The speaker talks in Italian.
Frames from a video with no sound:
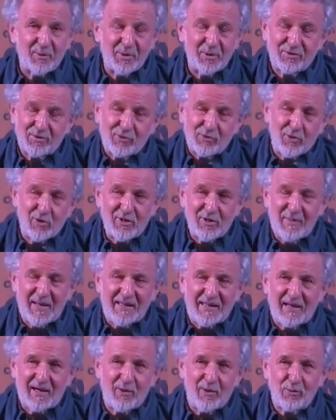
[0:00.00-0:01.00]
questo se lo
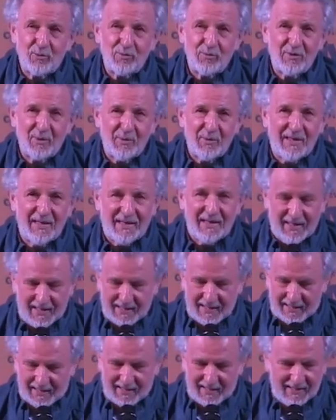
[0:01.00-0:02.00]
dimenticano tutti quelli
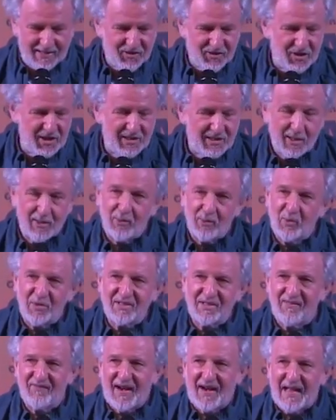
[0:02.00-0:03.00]
che eh, citano
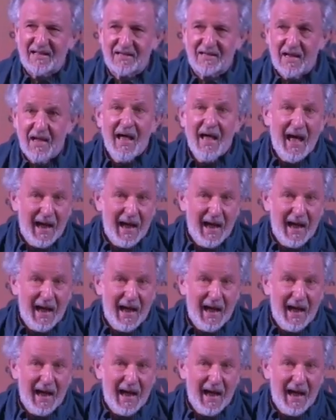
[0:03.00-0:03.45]
questa frase,